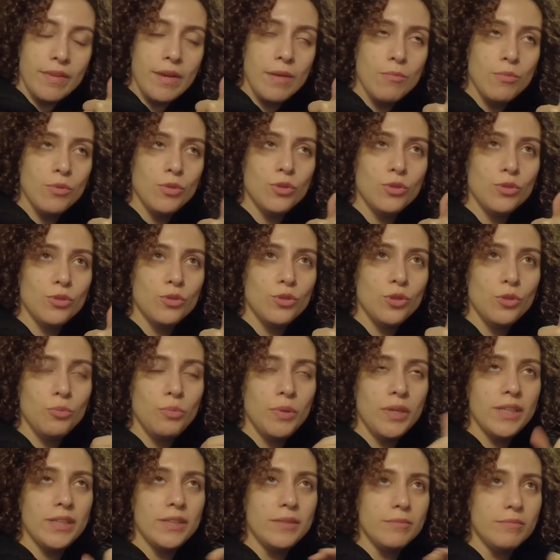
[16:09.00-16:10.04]
bugünkü
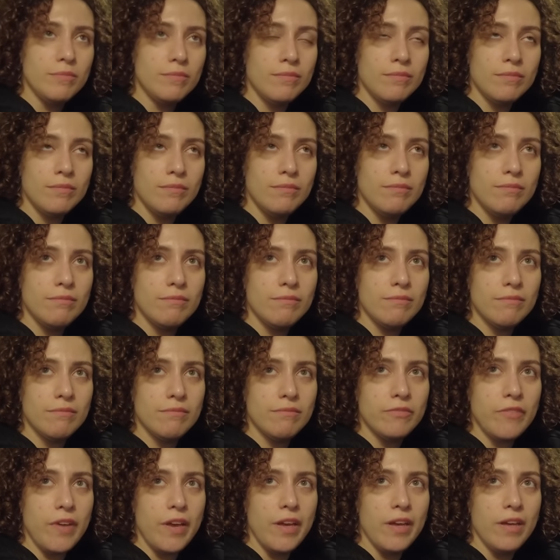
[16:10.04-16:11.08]
bakım
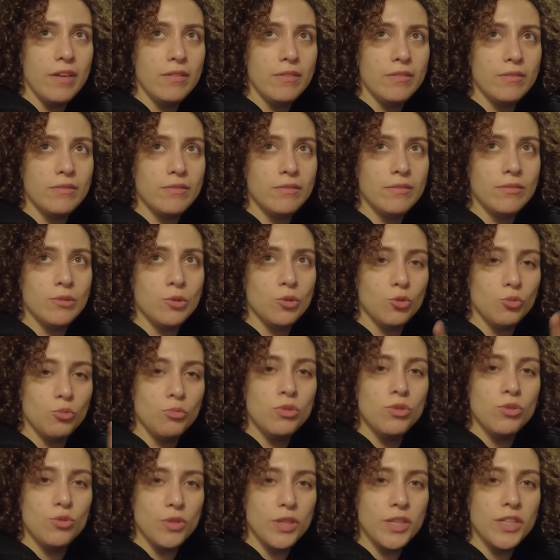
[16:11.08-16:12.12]
ve uzun bir
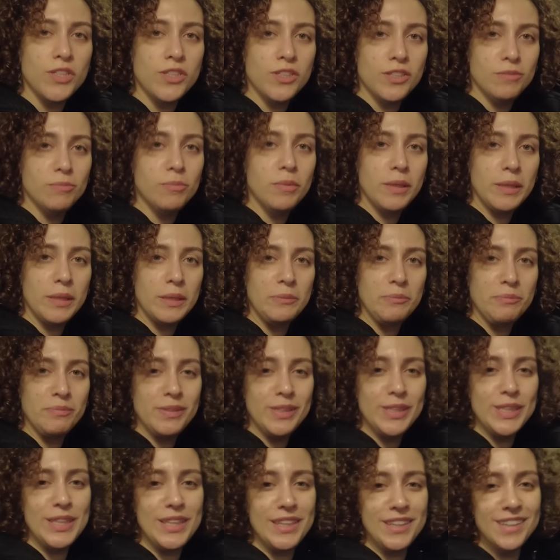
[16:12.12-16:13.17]
süre için bakım
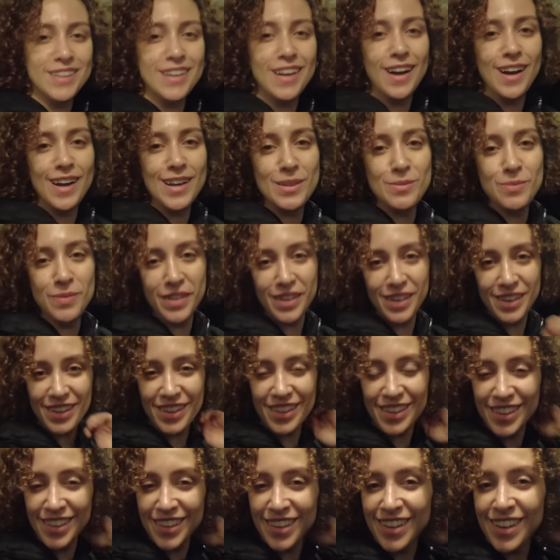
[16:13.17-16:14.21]
işleri galiba
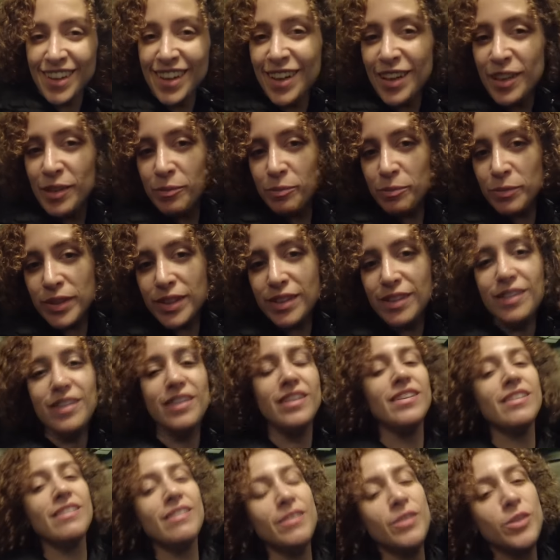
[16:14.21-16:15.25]

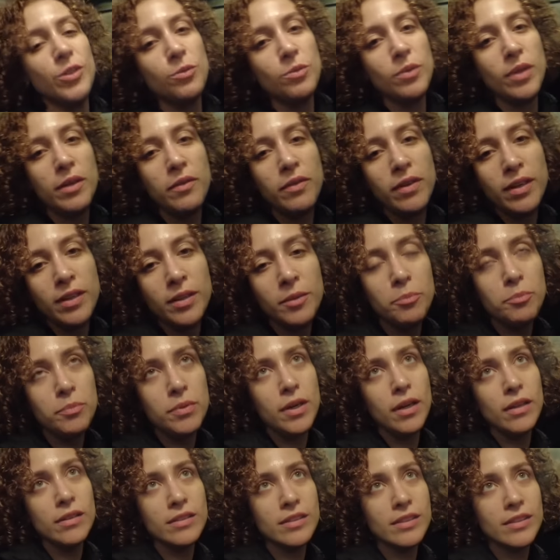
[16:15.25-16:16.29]
bitti. Şimdi eve gidip
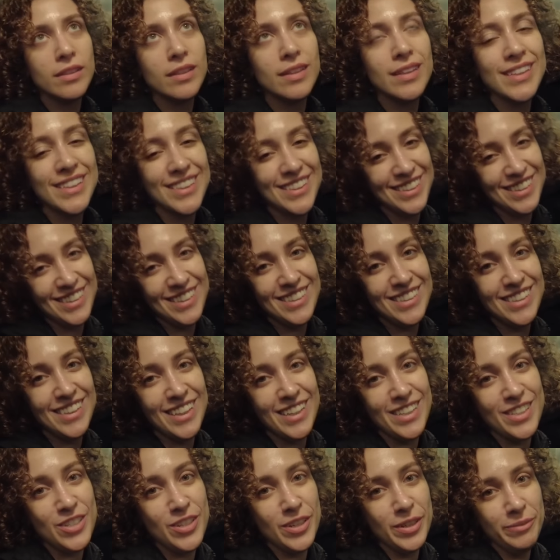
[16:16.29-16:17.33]
biraz
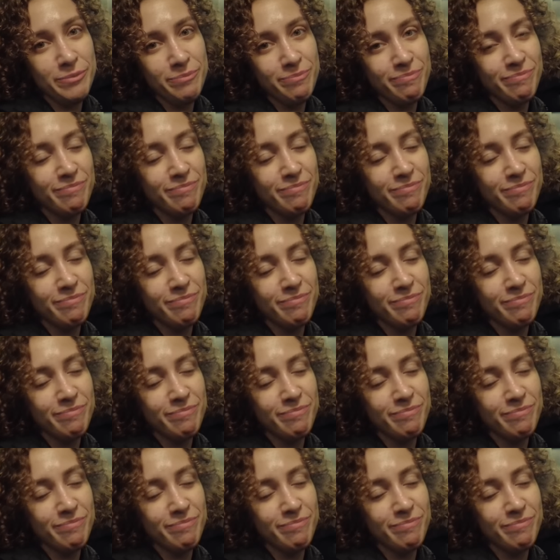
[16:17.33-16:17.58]
dinleneceğim.